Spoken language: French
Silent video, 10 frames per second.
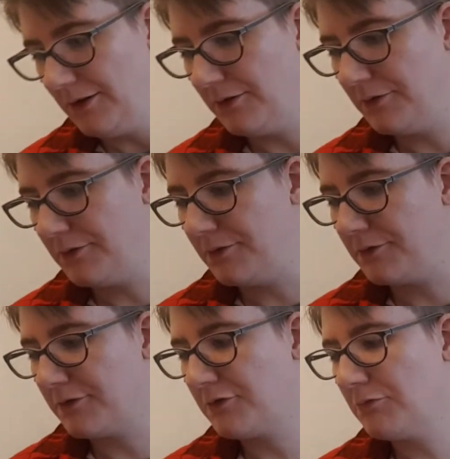
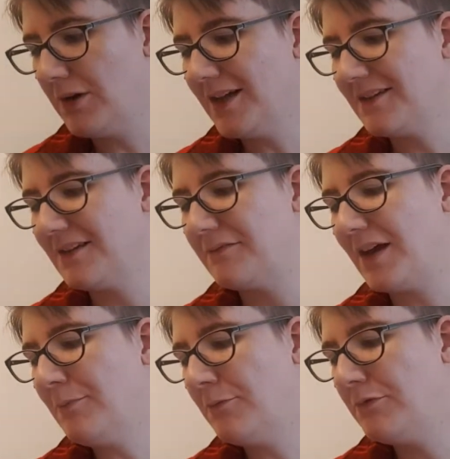Euh, soit c'est
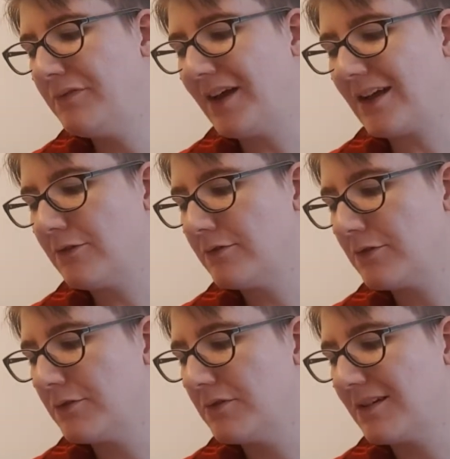vraiment plus fréquent
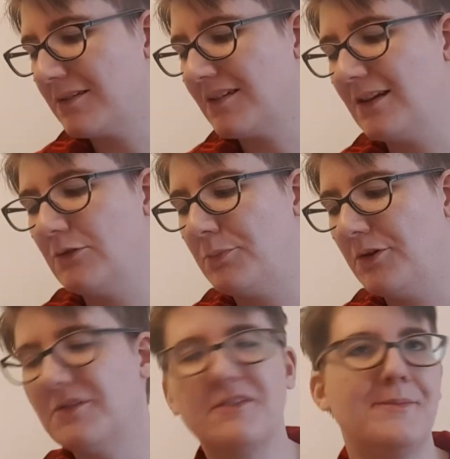que qu'est-ce qu'ils le
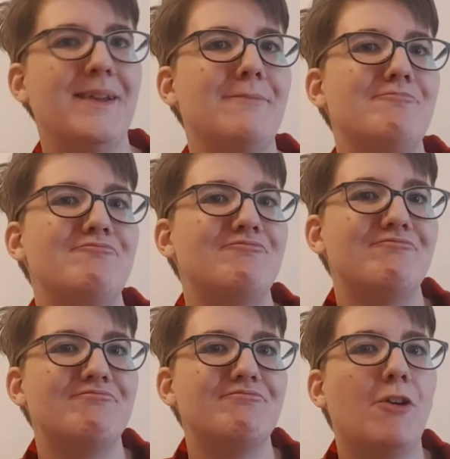pensent, mais
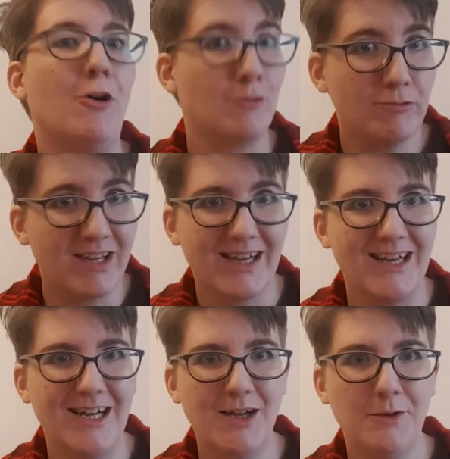en tout
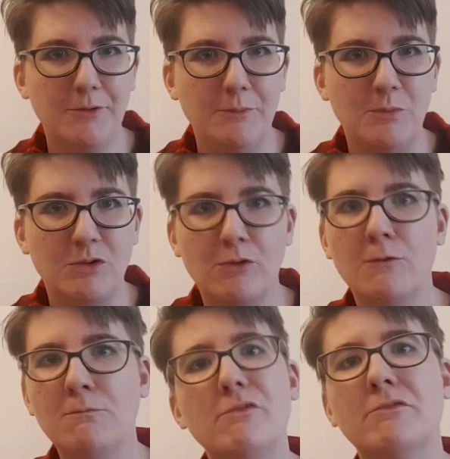cas, ce que
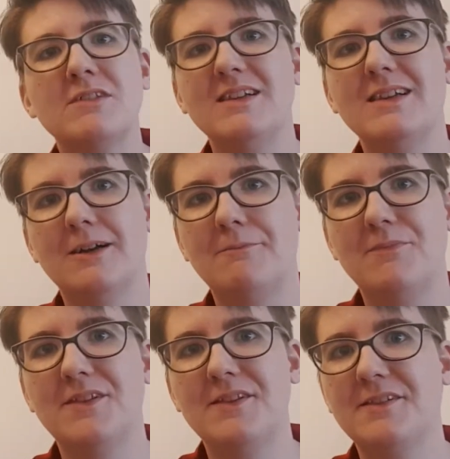nous pouvons dire,
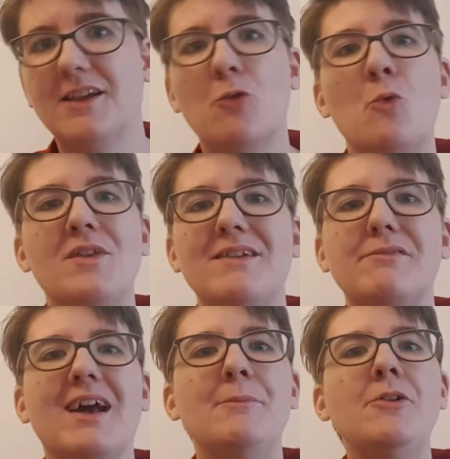c'est qu'on est
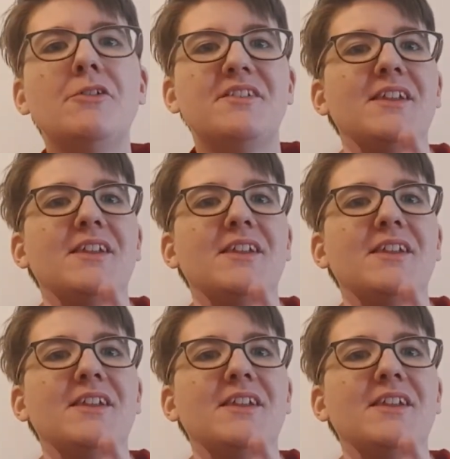vraiment dans